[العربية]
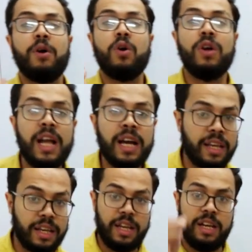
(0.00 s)
بقول لك
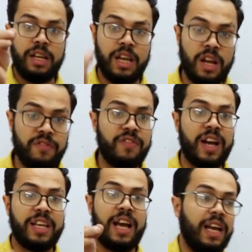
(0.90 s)
ان
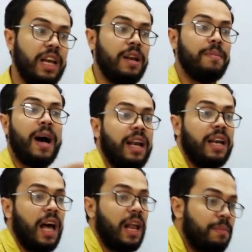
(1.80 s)
ينفع يحل
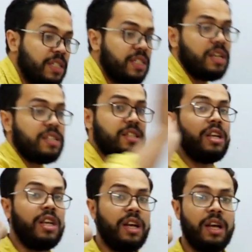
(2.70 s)
محلها المصدر
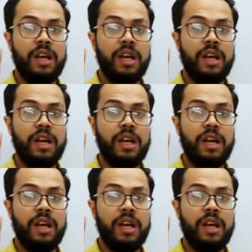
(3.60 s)
الصريح